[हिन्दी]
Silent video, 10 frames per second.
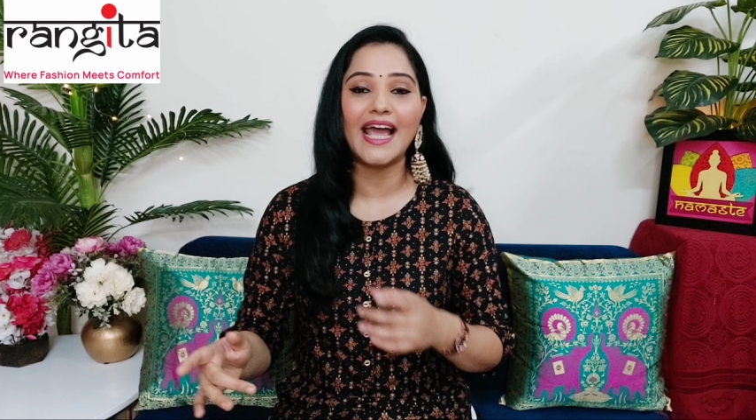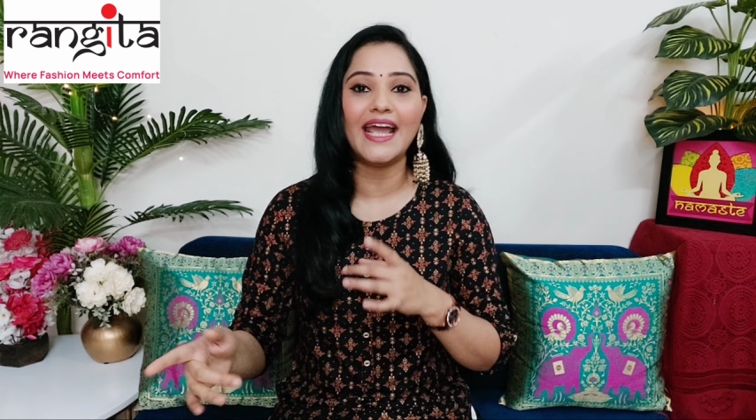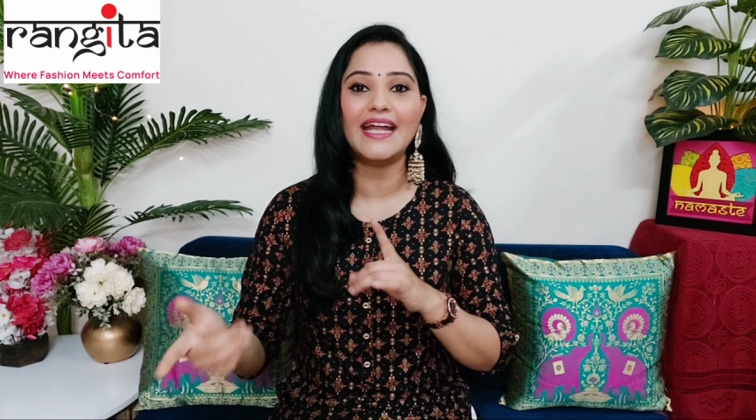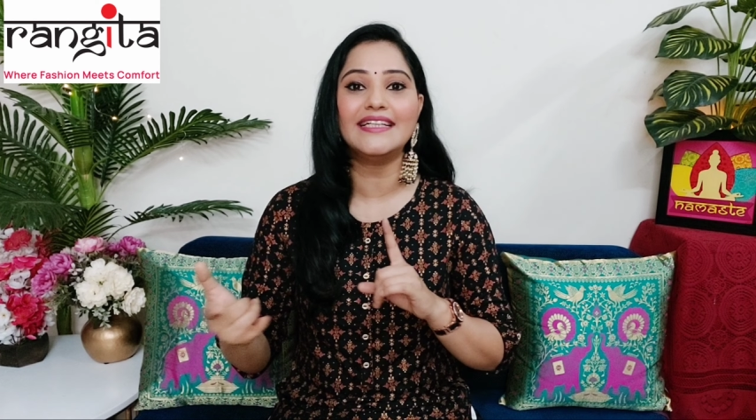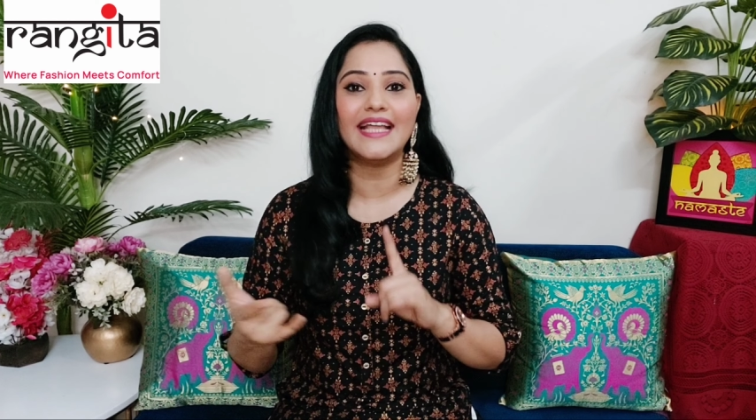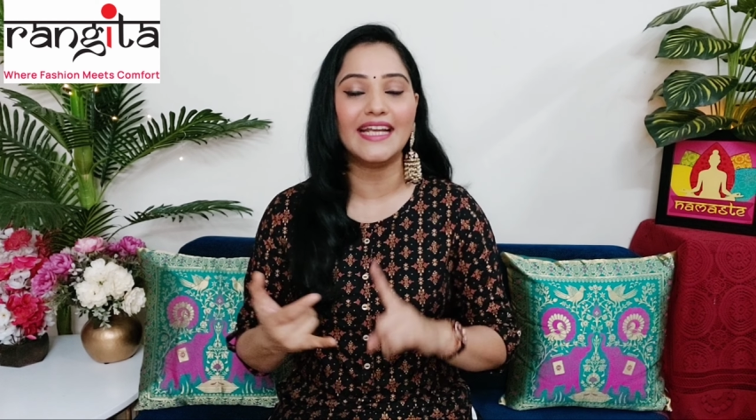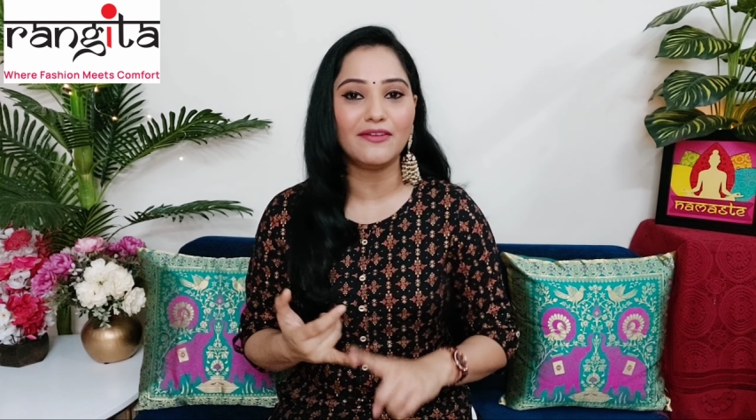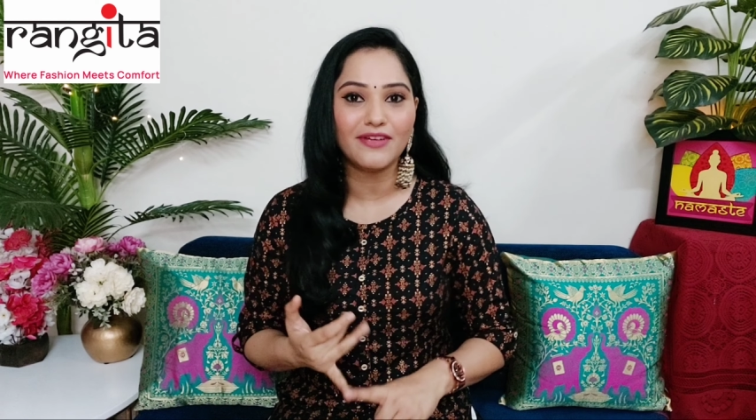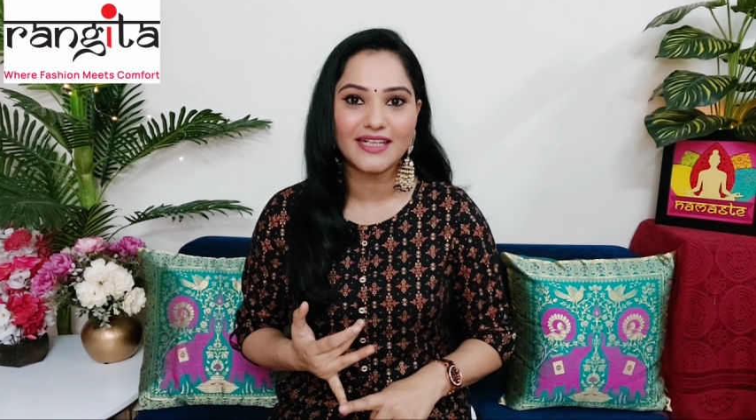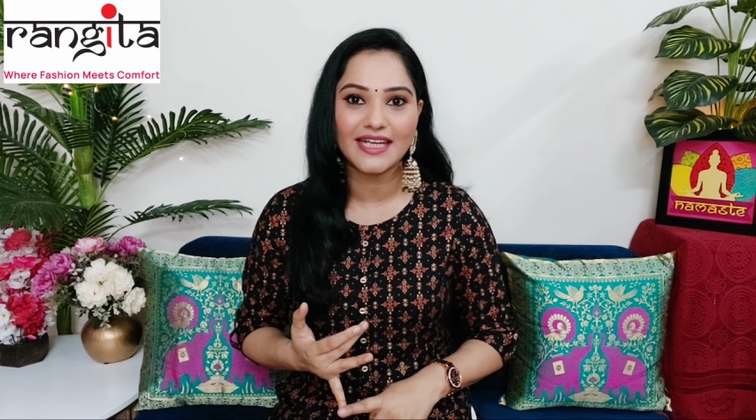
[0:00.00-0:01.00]
है डेली
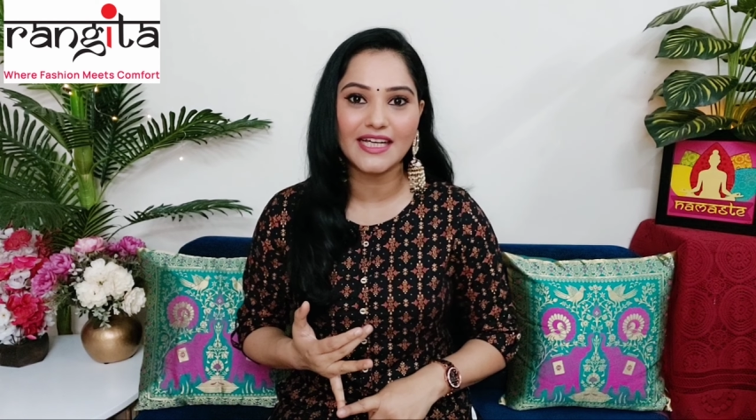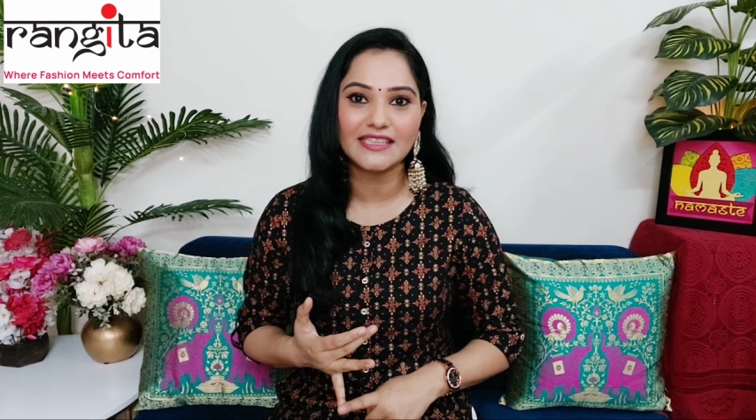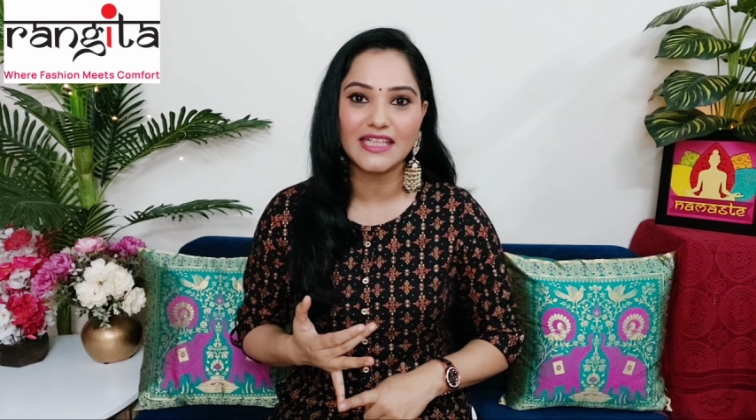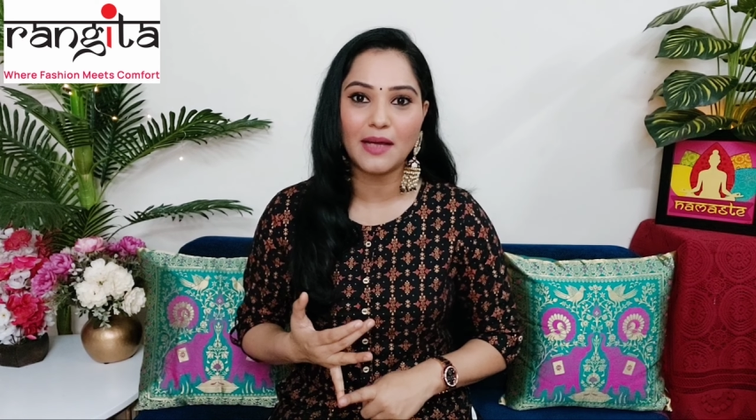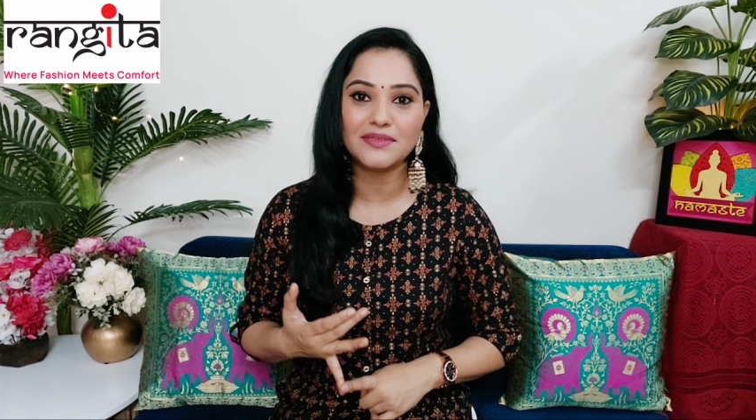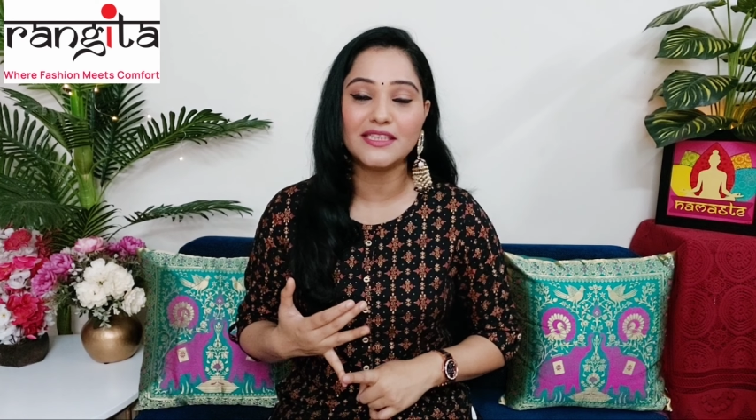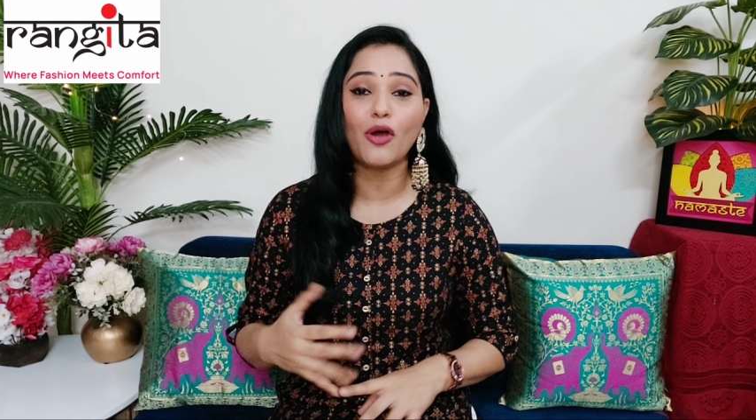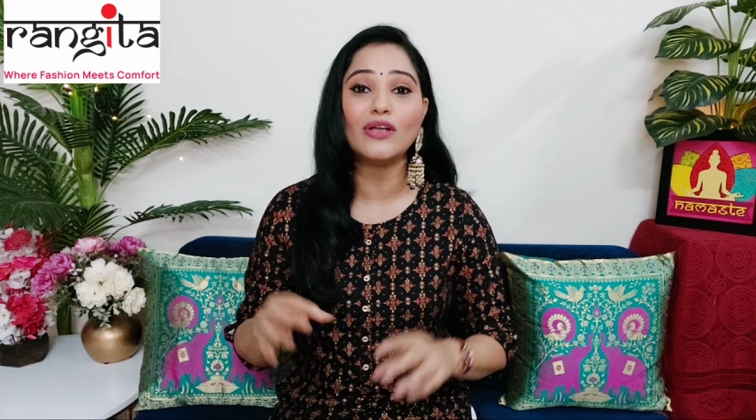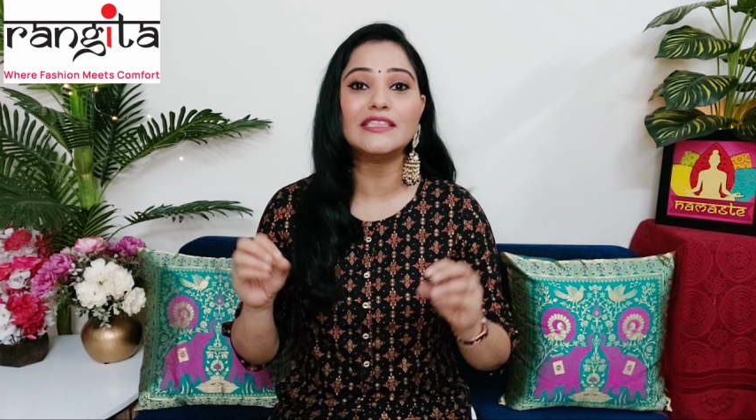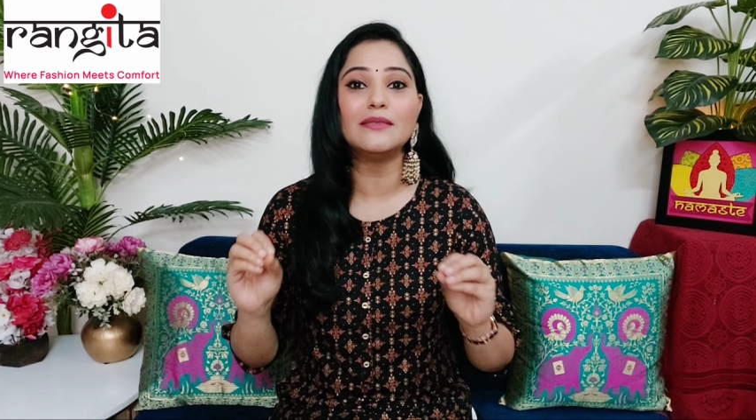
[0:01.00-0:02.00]
वेयर के हिसाब से
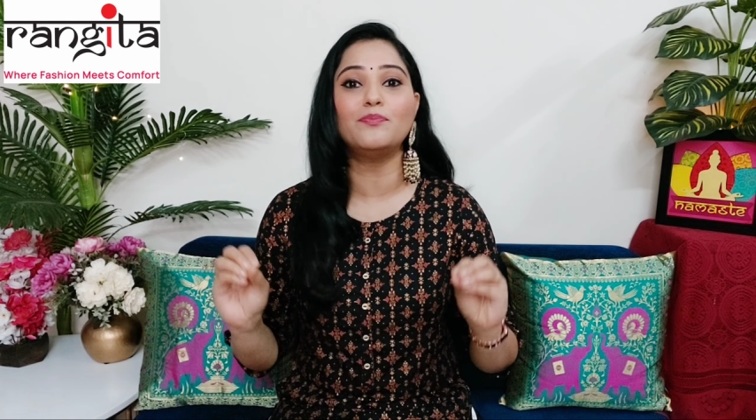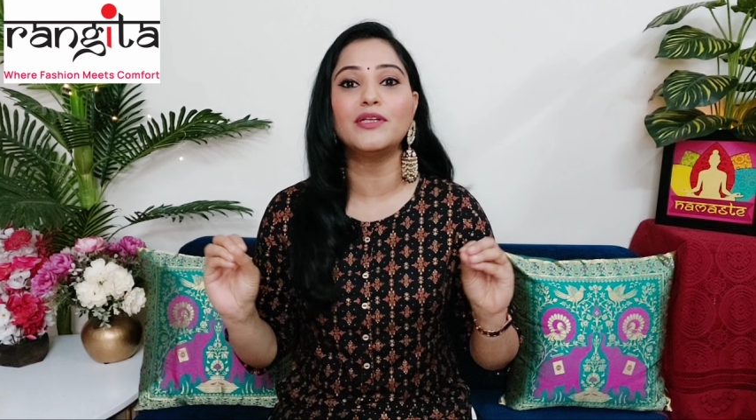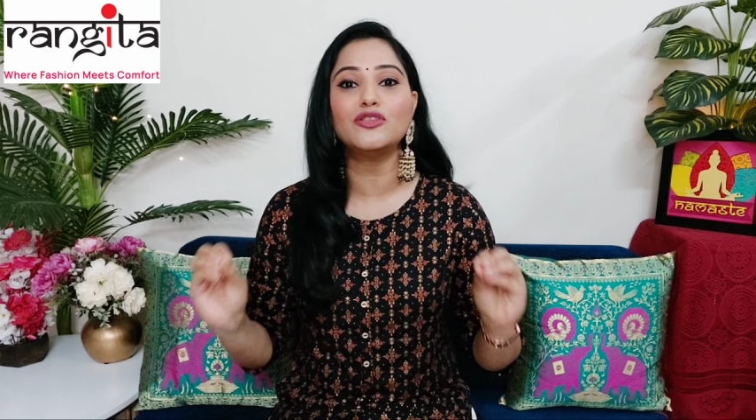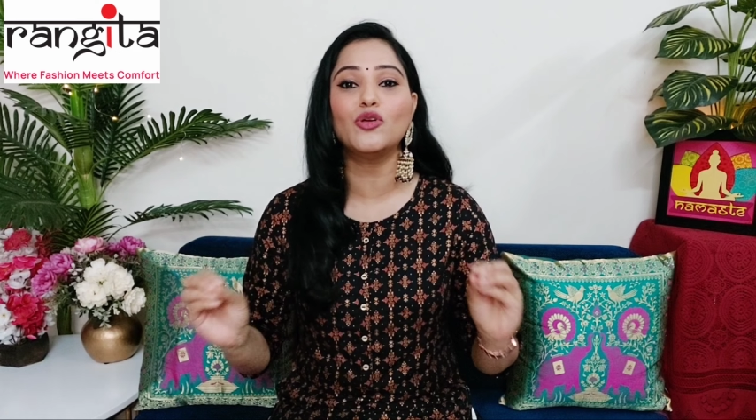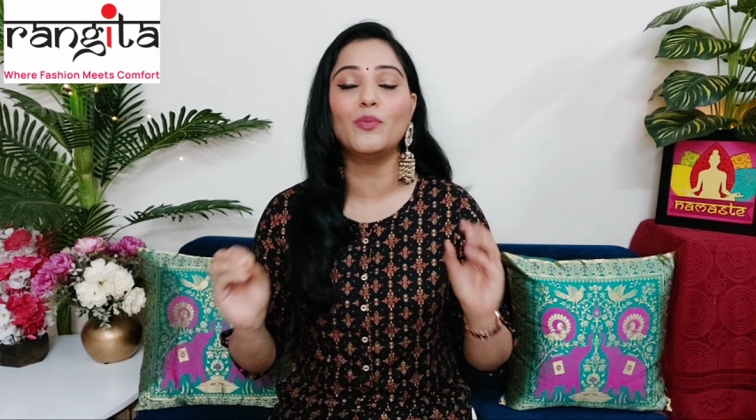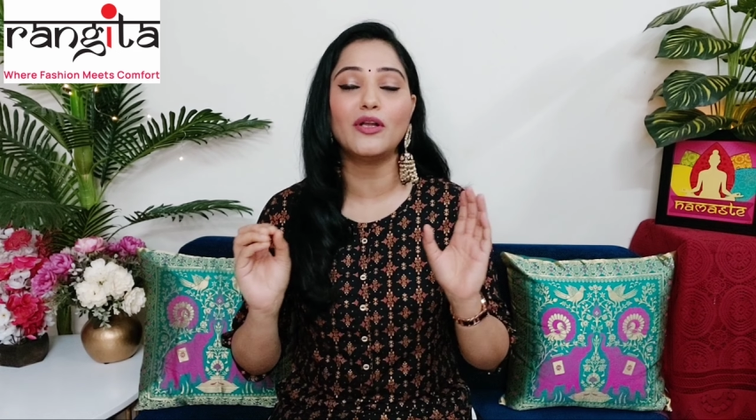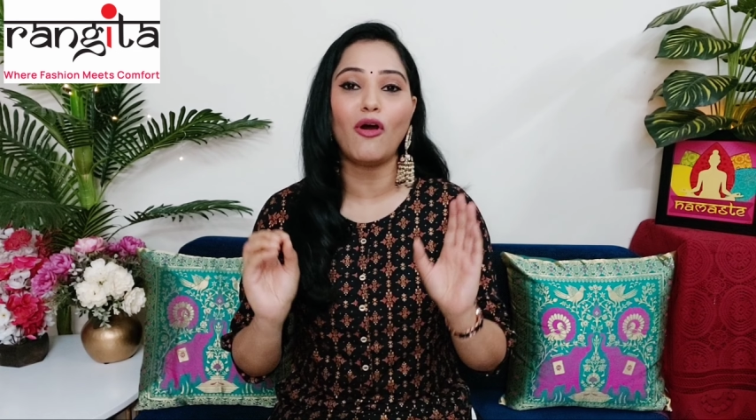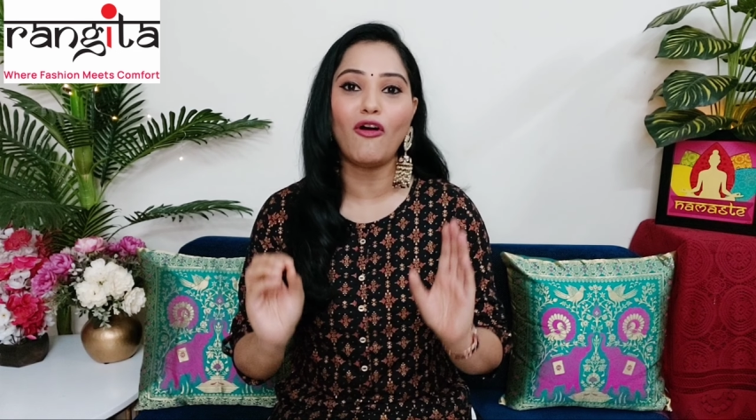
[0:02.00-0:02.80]
और सिंपल सोबर